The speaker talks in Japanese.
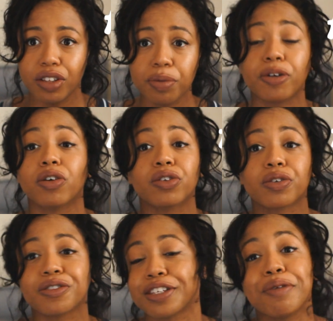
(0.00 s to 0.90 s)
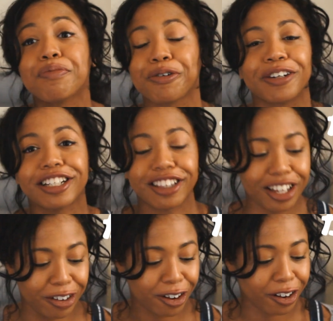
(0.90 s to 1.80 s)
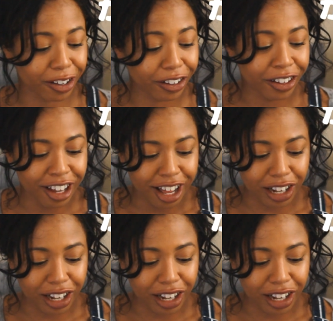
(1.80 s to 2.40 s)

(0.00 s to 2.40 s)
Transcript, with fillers: のことを全部分かってくれる